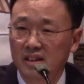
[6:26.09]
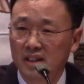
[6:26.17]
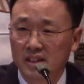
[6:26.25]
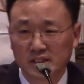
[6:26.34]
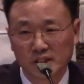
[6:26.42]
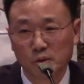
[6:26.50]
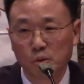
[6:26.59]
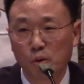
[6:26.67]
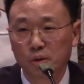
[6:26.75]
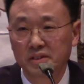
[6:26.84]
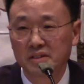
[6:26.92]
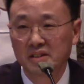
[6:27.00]

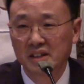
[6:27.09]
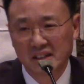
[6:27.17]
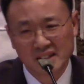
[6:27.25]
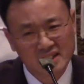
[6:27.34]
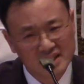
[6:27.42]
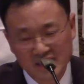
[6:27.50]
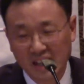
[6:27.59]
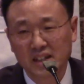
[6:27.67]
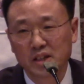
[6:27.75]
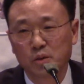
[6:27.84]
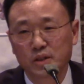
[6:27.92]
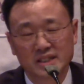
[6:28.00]
성공은 그냥
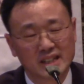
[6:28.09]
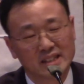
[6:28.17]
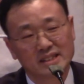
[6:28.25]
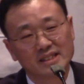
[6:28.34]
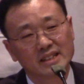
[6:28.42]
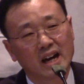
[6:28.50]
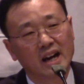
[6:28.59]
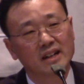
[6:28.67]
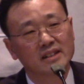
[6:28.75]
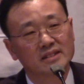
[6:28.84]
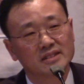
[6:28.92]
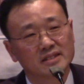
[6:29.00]
이루어지지 않는다.
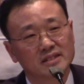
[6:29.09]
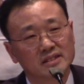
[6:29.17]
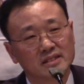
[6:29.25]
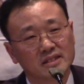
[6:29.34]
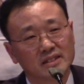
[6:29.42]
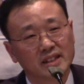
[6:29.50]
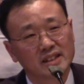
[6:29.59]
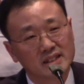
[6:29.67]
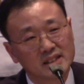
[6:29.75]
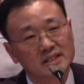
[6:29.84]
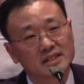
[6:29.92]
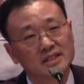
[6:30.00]

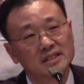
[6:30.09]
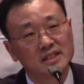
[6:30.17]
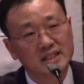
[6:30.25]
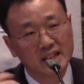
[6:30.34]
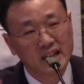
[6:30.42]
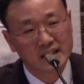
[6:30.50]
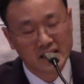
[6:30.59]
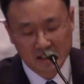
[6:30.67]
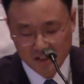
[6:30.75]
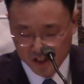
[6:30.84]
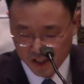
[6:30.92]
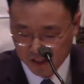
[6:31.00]
그것을
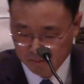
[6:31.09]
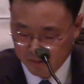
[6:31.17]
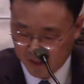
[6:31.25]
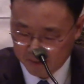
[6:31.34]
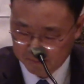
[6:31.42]
이야기한 책입니다.